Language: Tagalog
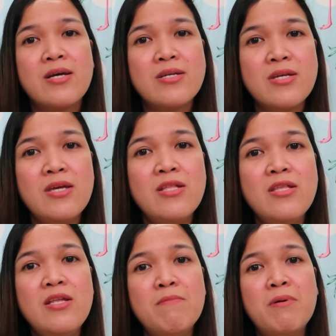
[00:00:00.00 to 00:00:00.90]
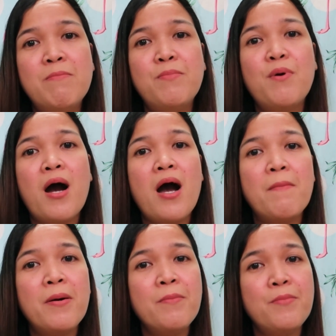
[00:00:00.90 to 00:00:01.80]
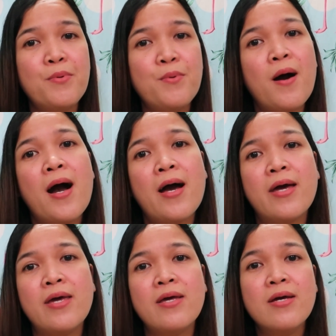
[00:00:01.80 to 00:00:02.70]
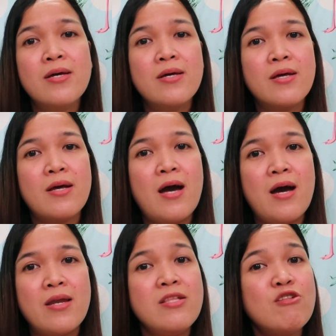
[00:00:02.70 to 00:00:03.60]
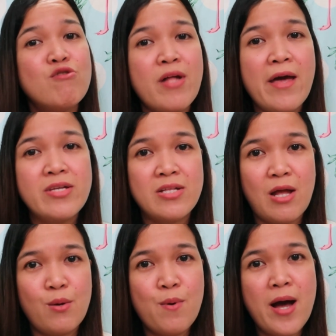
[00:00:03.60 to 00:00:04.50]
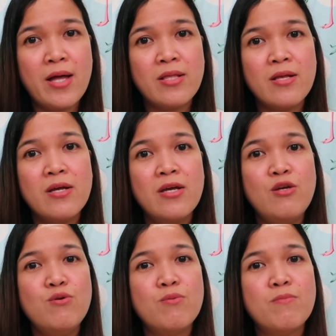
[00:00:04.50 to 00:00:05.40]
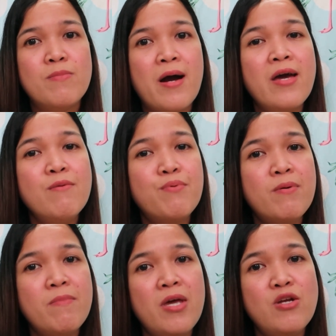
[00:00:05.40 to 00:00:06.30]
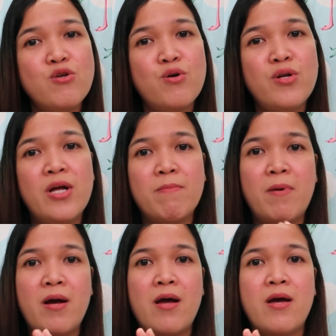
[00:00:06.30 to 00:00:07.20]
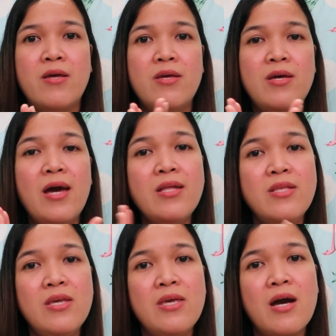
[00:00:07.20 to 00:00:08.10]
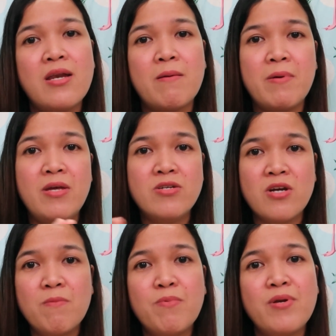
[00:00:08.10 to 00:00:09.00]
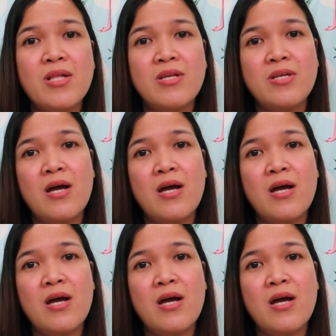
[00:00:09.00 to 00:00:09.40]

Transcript: Kasi hindi naman po habang buhay, uh, nandito tayo sa Taiwan. Yung mga information at mga idea na ma-share po natin